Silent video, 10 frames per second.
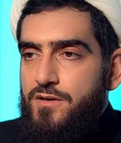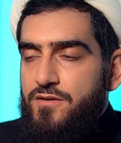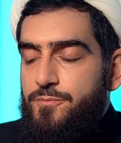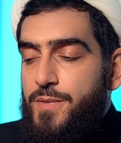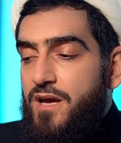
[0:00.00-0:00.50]

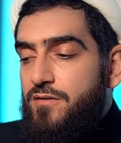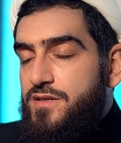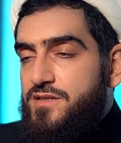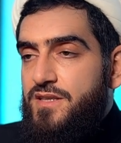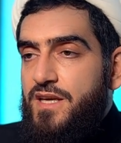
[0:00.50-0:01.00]
в
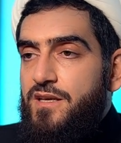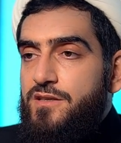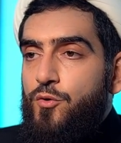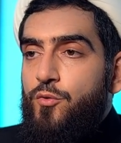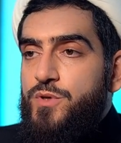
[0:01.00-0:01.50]
правильности
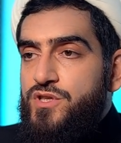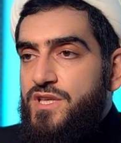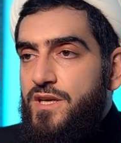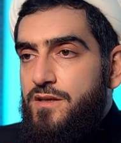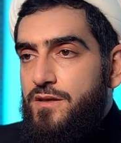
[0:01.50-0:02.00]
каких-то
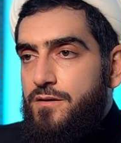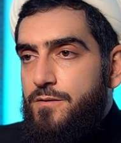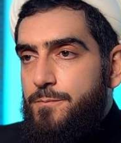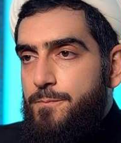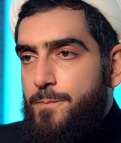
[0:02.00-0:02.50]
убеждений,
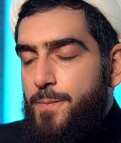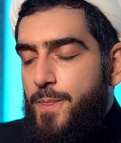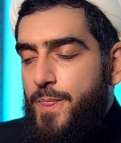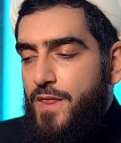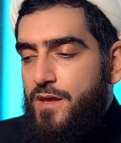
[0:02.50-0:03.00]

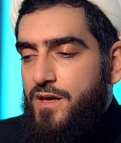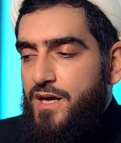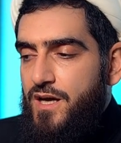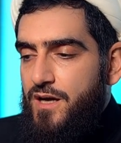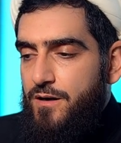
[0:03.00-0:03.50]

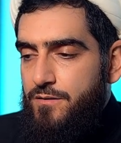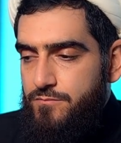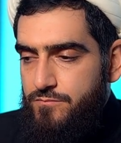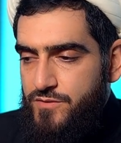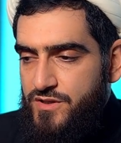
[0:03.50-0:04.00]
а
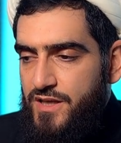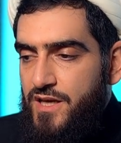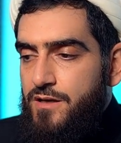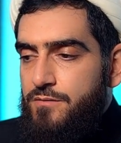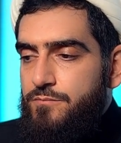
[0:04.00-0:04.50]

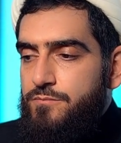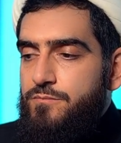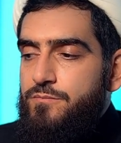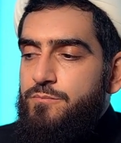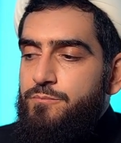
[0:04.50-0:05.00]
скорее
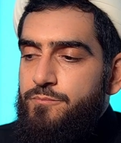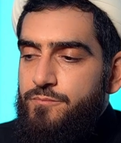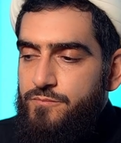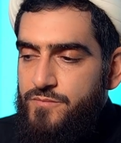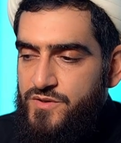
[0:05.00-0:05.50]

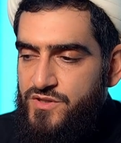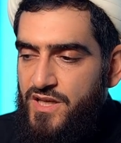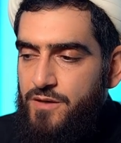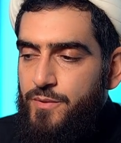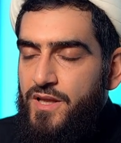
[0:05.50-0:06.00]

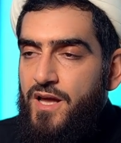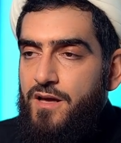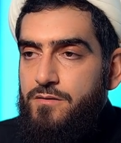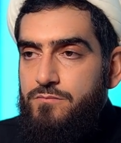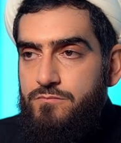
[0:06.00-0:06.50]
цель
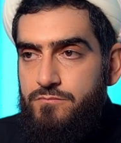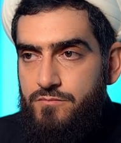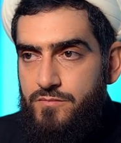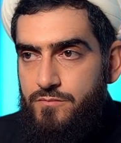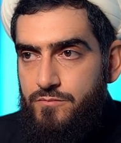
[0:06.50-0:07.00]
была,
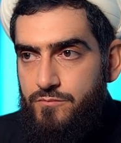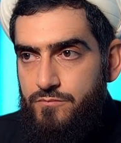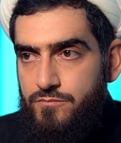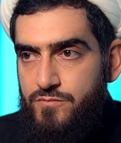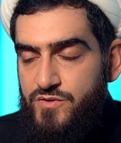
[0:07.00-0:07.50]

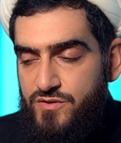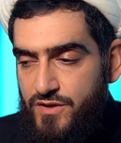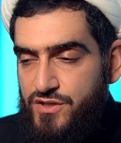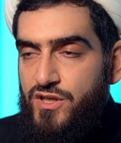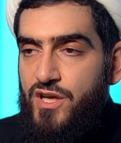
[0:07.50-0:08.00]

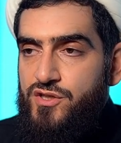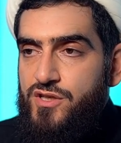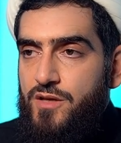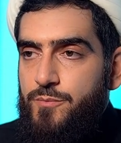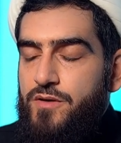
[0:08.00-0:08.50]

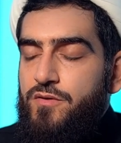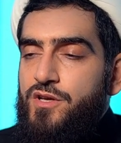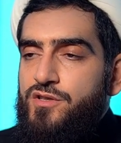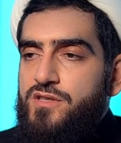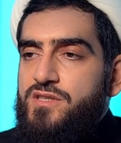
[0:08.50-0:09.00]
важнейшая и
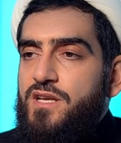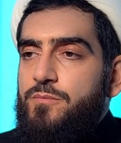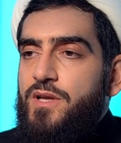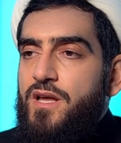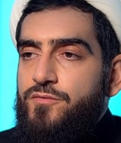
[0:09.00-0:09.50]
первейшая цель
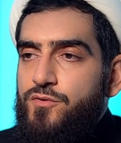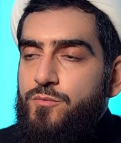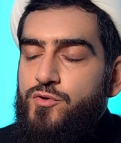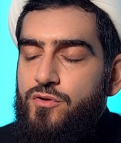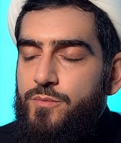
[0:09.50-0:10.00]
была в
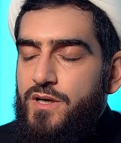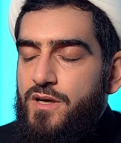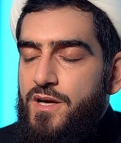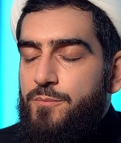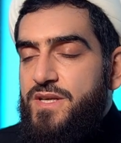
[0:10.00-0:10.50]
том, чтобы
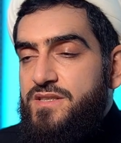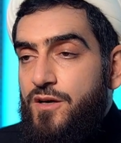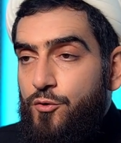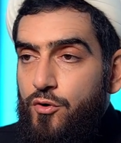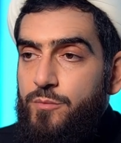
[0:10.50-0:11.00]

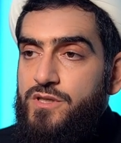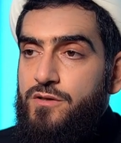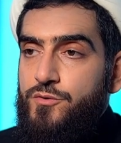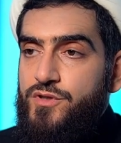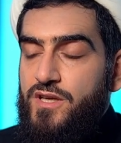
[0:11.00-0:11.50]
познакомить
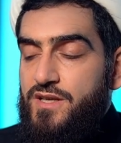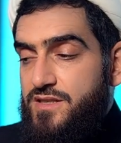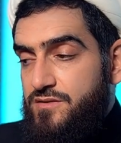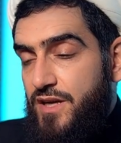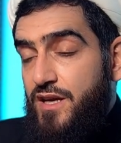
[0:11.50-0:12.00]
людей, как
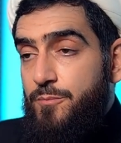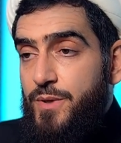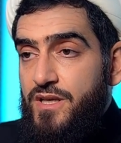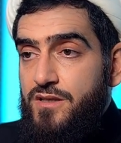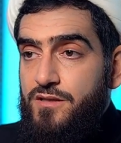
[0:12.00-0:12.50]
своих
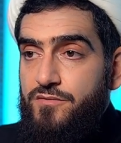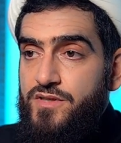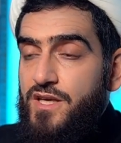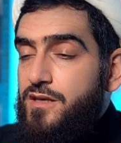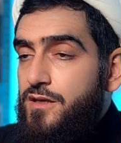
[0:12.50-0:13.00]
оппонентов,
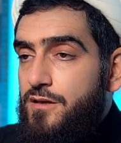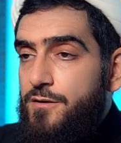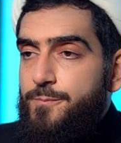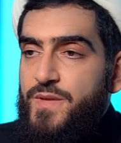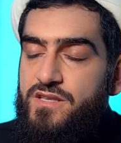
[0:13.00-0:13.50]
так и
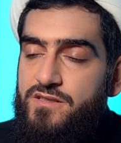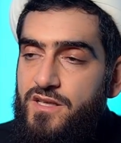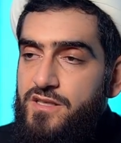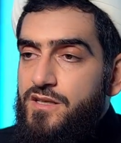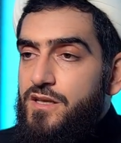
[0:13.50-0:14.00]

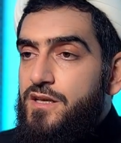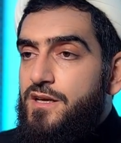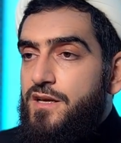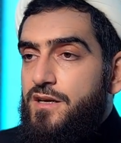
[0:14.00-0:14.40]
зрителей,